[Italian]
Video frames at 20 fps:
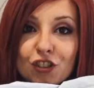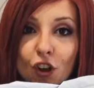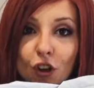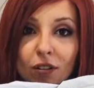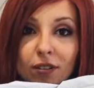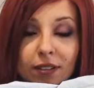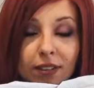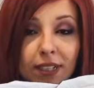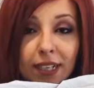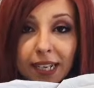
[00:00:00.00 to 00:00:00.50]

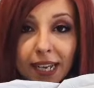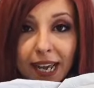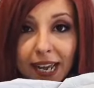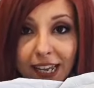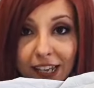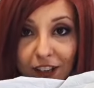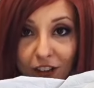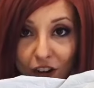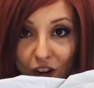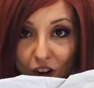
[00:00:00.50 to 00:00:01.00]
cicciotti,
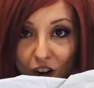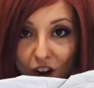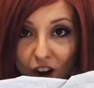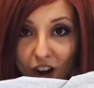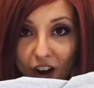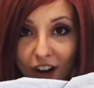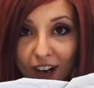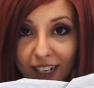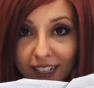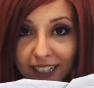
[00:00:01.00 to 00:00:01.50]
e
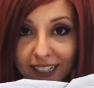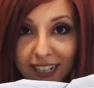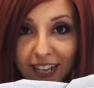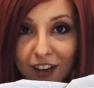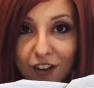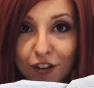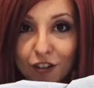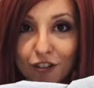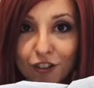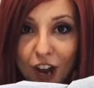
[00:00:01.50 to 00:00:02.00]
io ho le dita
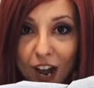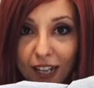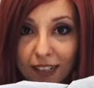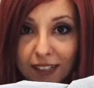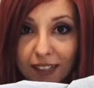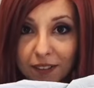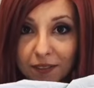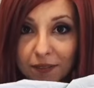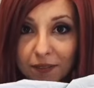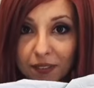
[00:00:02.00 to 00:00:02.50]

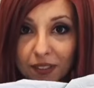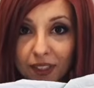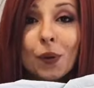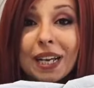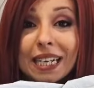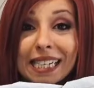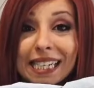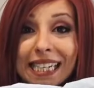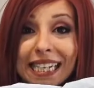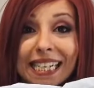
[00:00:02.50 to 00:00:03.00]
incrociate.
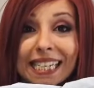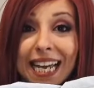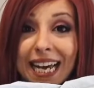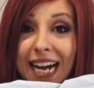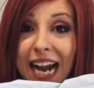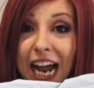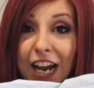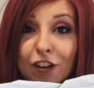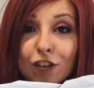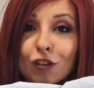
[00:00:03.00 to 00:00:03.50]
Questi
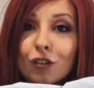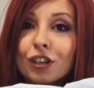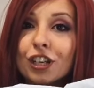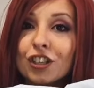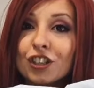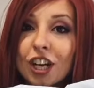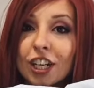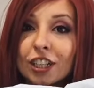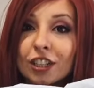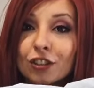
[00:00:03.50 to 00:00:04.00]
saranno
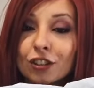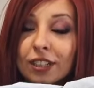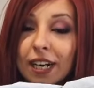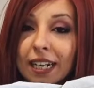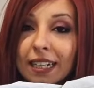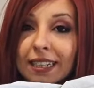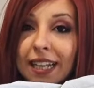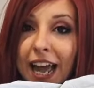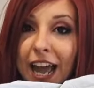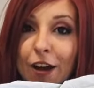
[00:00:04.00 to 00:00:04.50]
i
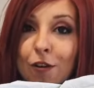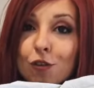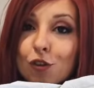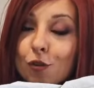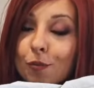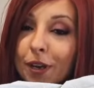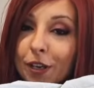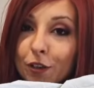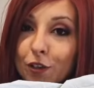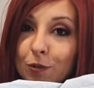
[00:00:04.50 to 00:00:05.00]
130
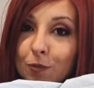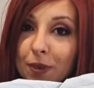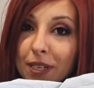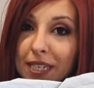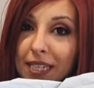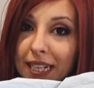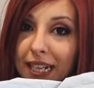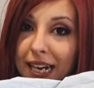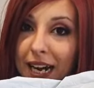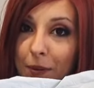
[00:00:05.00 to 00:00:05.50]
euro meglio
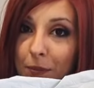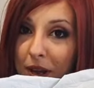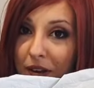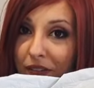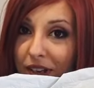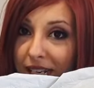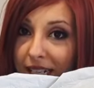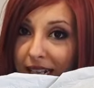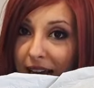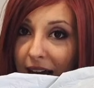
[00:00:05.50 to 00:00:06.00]
spesi della
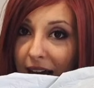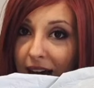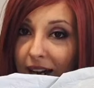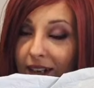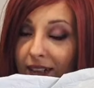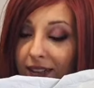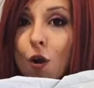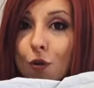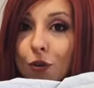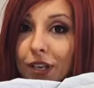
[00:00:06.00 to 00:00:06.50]
mia
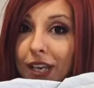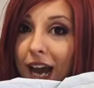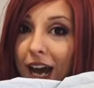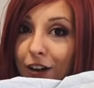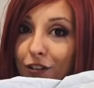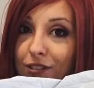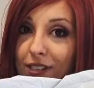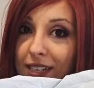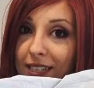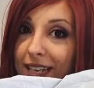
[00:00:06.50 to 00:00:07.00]
vita o un
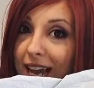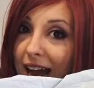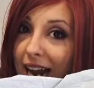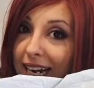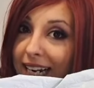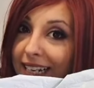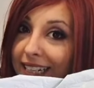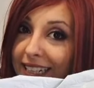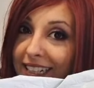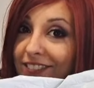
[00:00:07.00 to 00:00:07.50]
chiaro
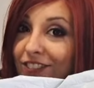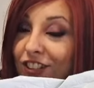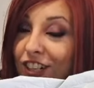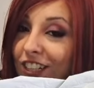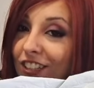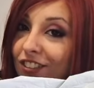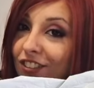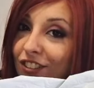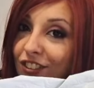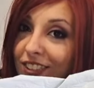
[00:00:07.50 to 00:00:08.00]
segnale che devo
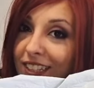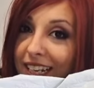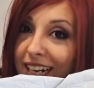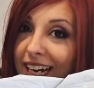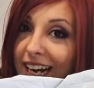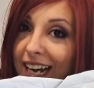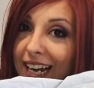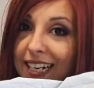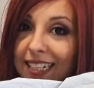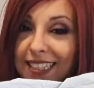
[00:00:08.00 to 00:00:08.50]

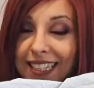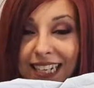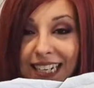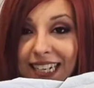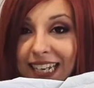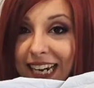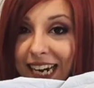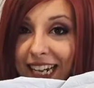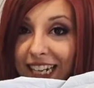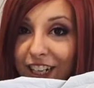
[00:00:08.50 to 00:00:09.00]
nascondere la carta
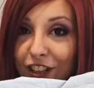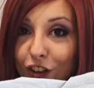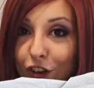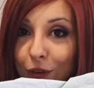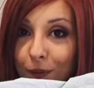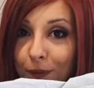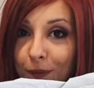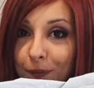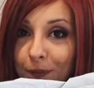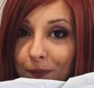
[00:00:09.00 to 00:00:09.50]
di
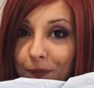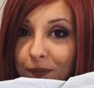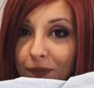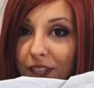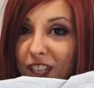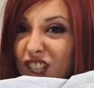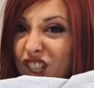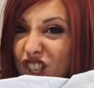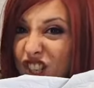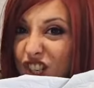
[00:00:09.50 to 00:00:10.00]
credito?
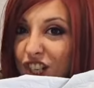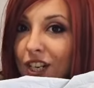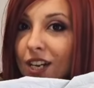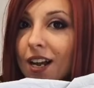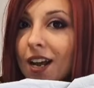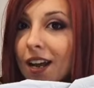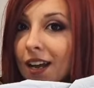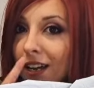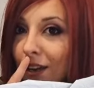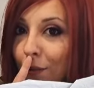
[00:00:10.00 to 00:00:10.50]
Shh,
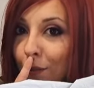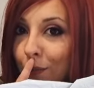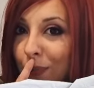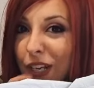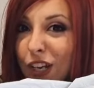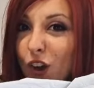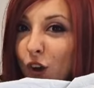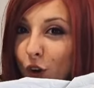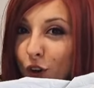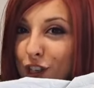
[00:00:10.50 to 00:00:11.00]

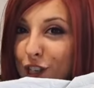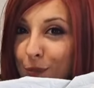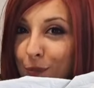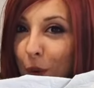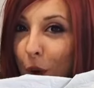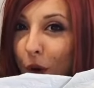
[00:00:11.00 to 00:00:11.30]
piccolo